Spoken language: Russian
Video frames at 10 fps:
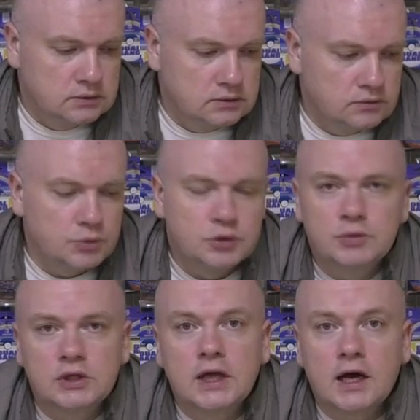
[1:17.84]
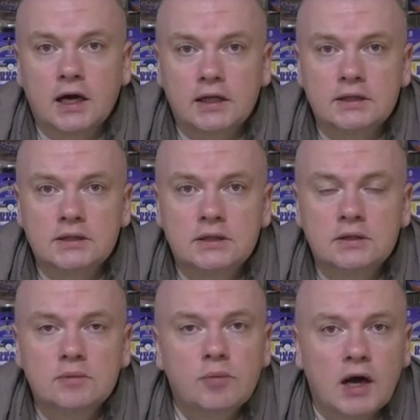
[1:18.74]
в общем-то, на радость
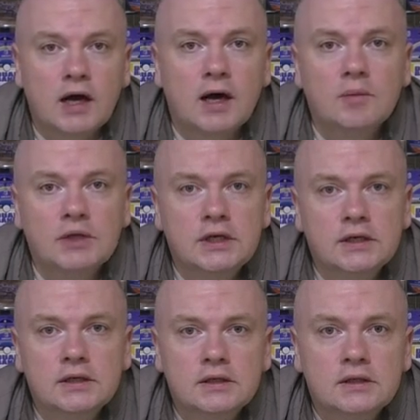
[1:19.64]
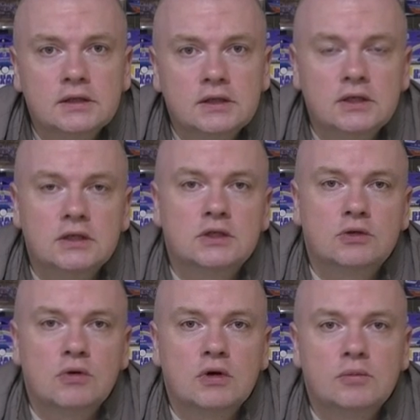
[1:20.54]
пока мне, и
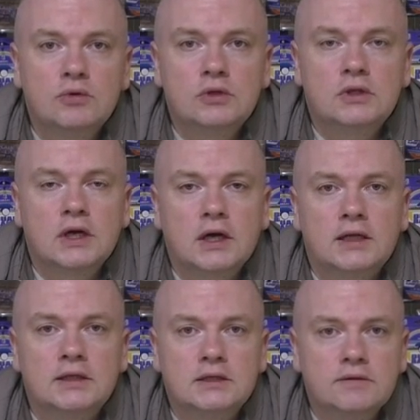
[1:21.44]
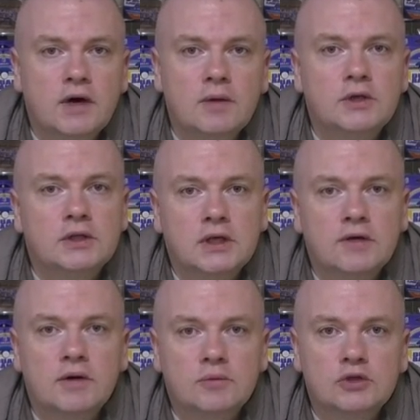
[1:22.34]
скоро будет на радость вам, это я
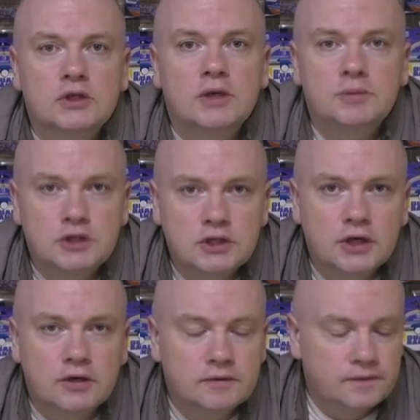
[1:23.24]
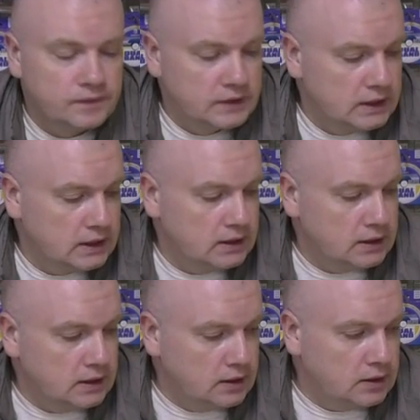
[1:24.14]
вам уже обещаю.
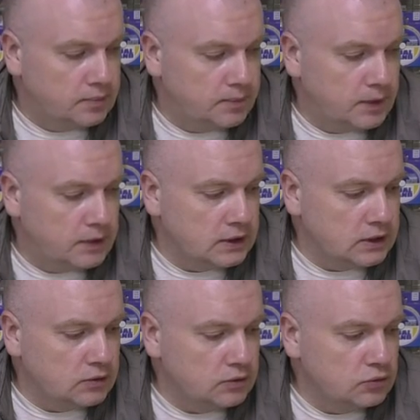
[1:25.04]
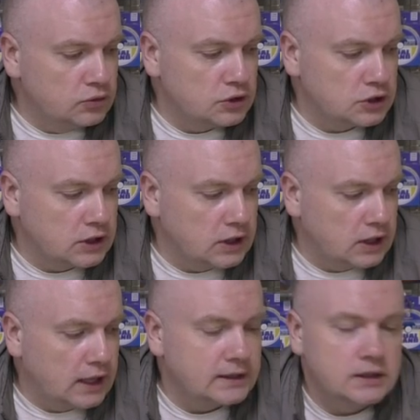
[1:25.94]
Э, удочка
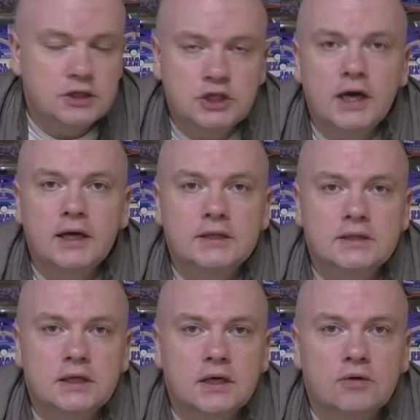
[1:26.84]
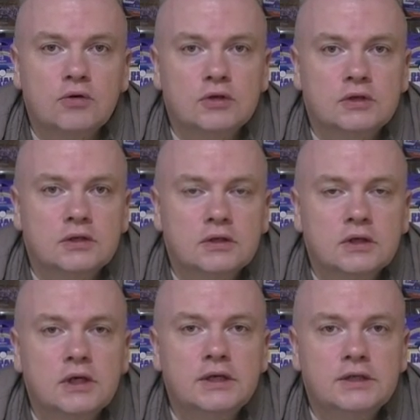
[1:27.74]
отличается от
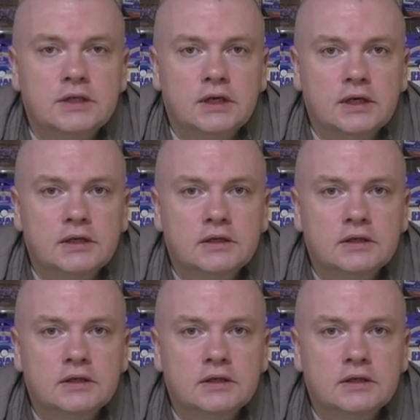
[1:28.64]
лидера